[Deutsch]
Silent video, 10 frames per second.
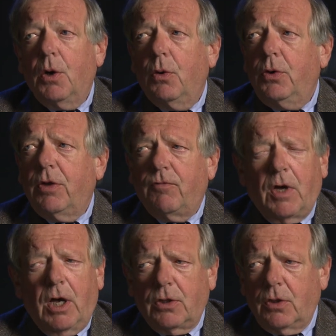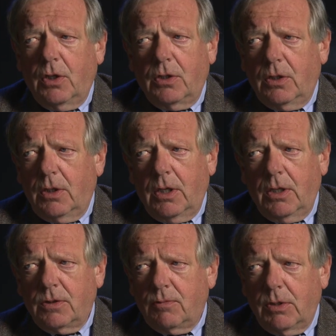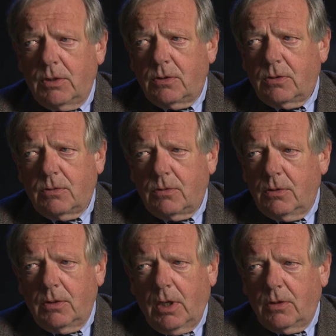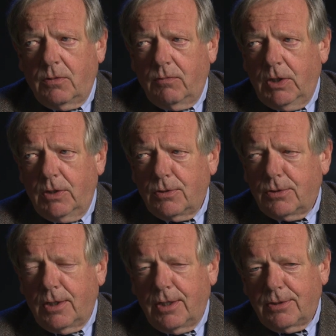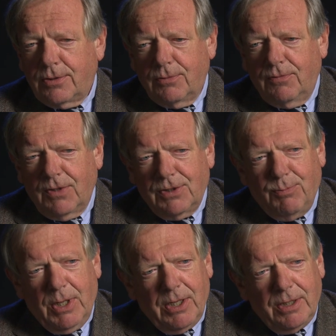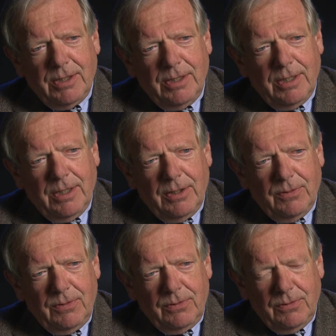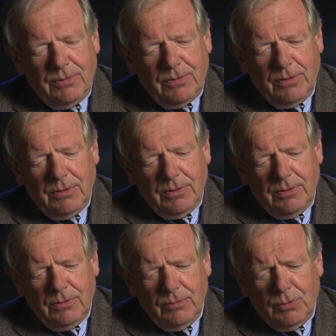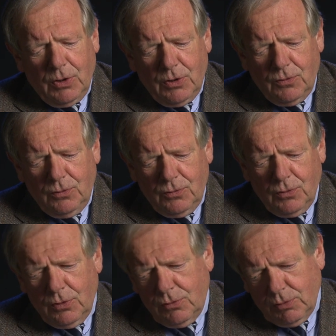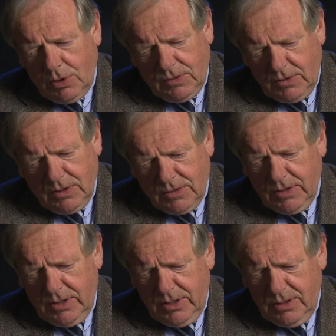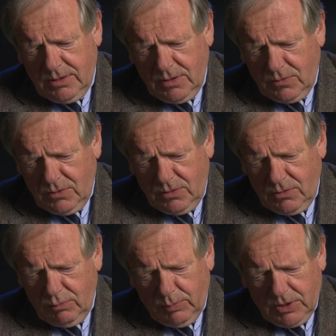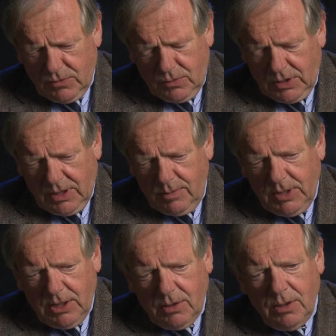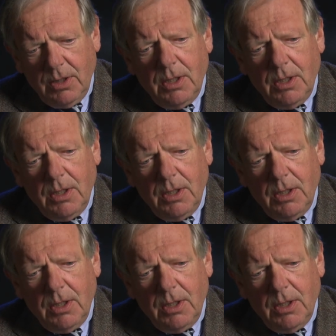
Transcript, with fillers: Und der fragte dann gleich, was, äh, also wer ist das und was macht der? Und äh, da hat sie gesagt, hat sie erzählt, dass ich Personal mache.